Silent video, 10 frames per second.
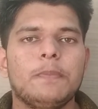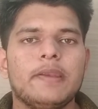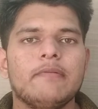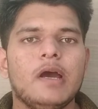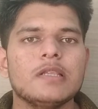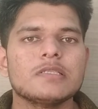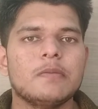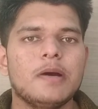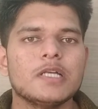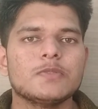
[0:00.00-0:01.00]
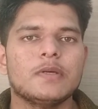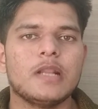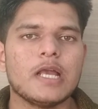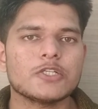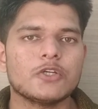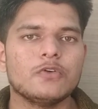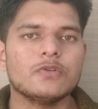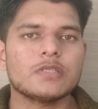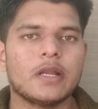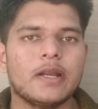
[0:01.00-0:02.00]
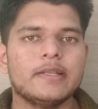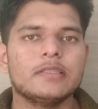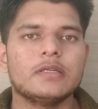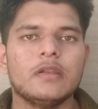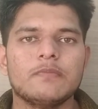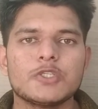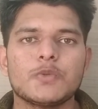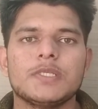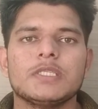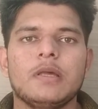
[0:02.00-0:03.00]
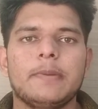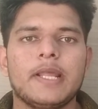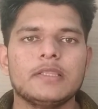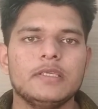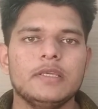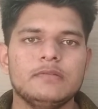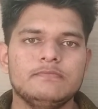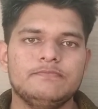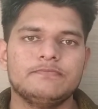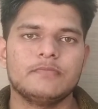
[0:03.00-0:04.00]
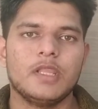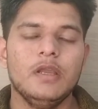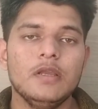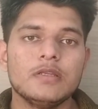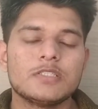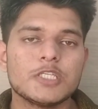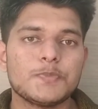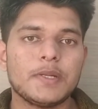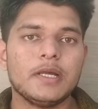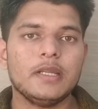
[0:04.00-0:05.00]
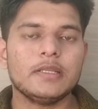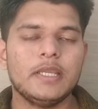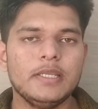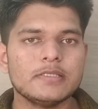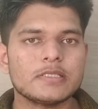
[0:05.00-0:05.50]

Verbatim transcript: परिवार समाज व राष्ट्र को संगठित कर विश्व विजेता बनाती है जिस प्रकार घी